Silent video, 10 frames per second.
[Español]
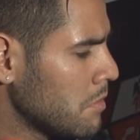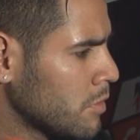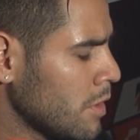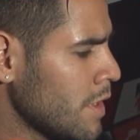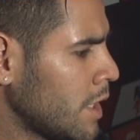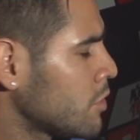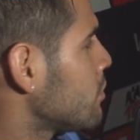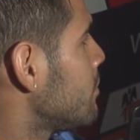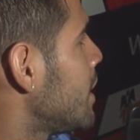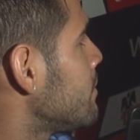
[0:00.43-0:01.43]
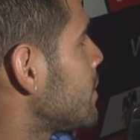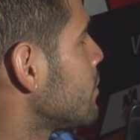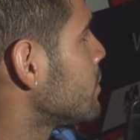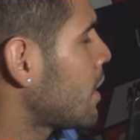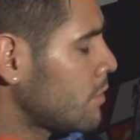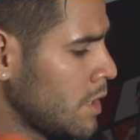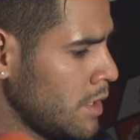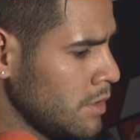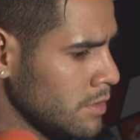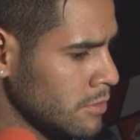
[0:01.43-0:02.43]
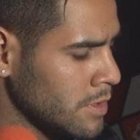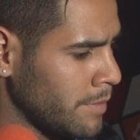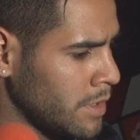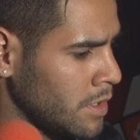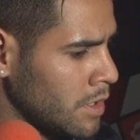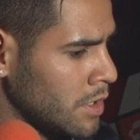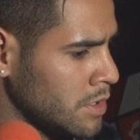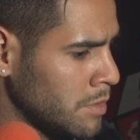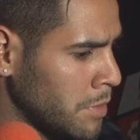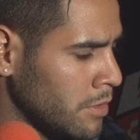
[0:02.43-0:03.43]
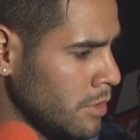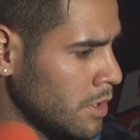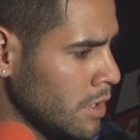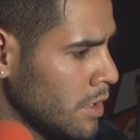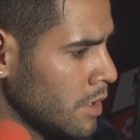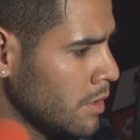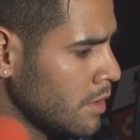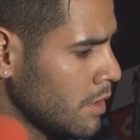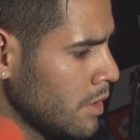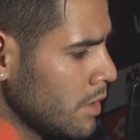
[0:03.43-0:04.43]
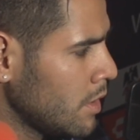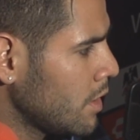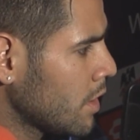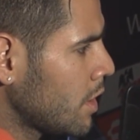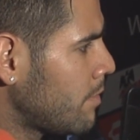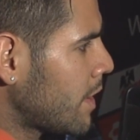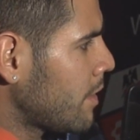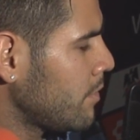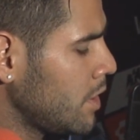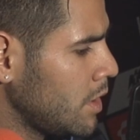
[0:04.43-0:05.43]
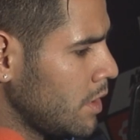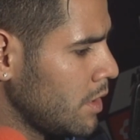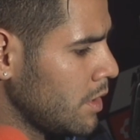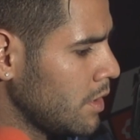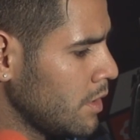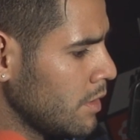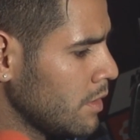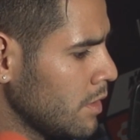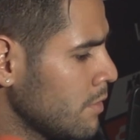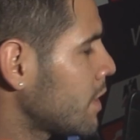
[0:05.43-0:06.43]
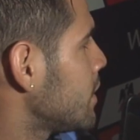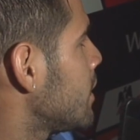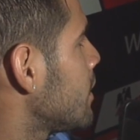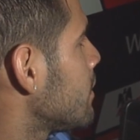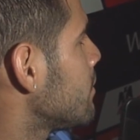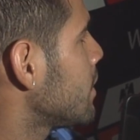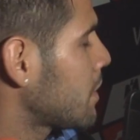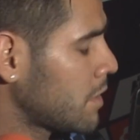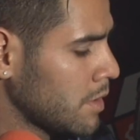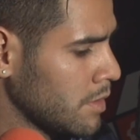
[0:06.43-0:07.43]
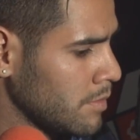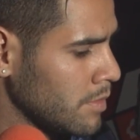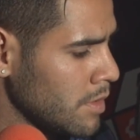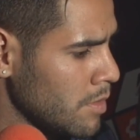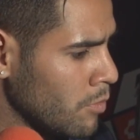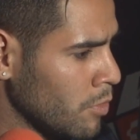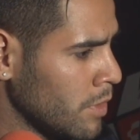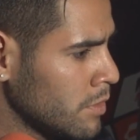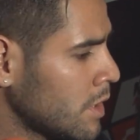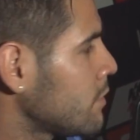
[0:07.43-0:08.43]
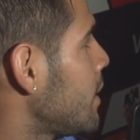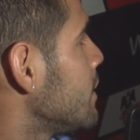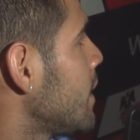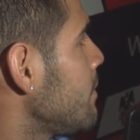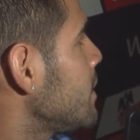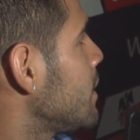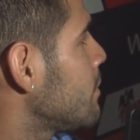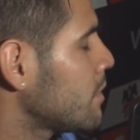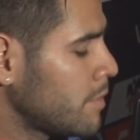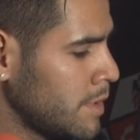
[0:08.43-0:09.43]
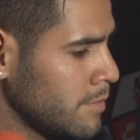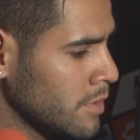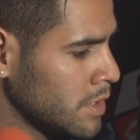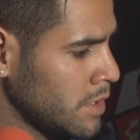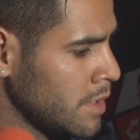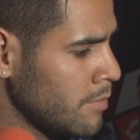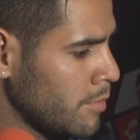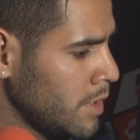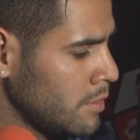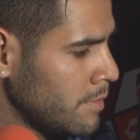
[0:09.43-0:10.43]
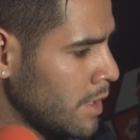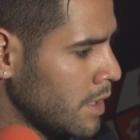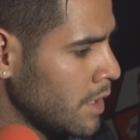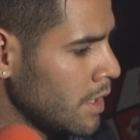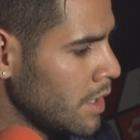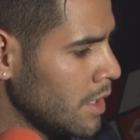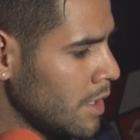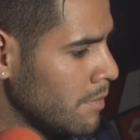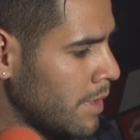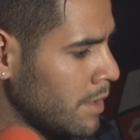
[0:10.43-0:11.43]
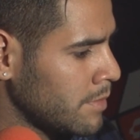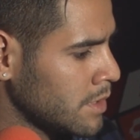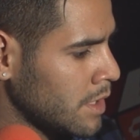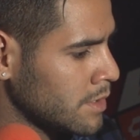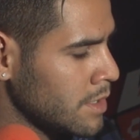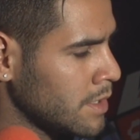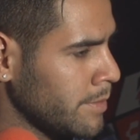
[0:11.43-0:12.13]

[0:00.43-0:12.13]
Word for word: Todavía ellos no me han preguntado nada. Obviamente que siempre lo dije que, para mí iba a ser este, muy bueno naturalizarme, así que bueno, esperemos que llegue el momento para, para empezar a hacer el